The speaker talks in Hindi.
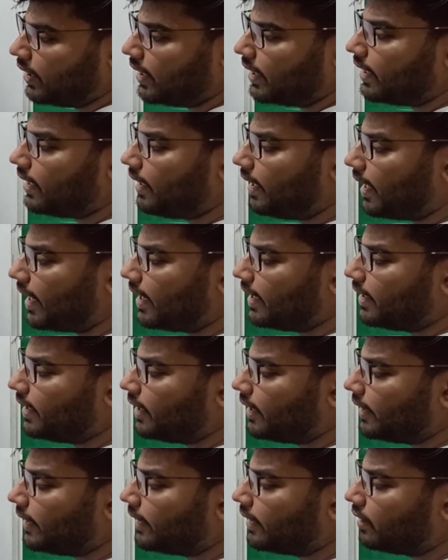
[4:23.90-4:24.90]
ये है
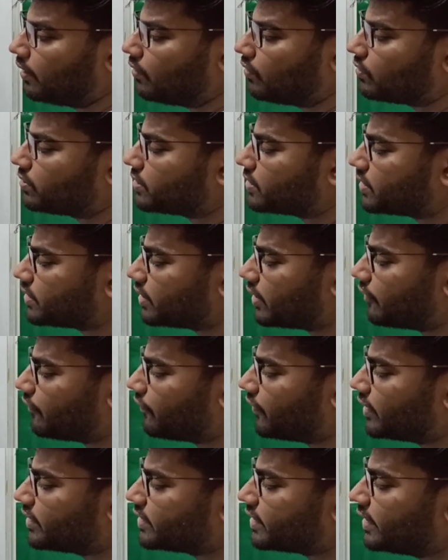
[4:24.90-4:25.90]
लाइन इंटीग्रल को
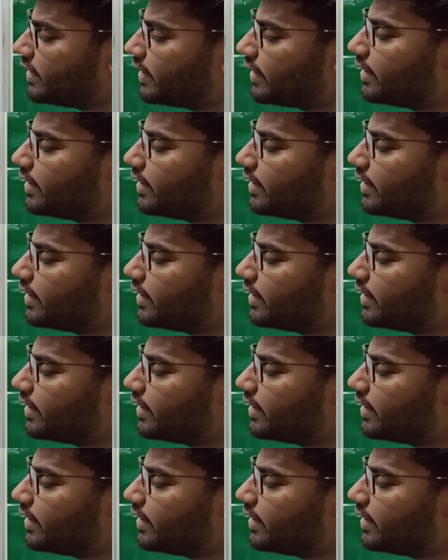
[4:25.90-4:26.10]
सरफेस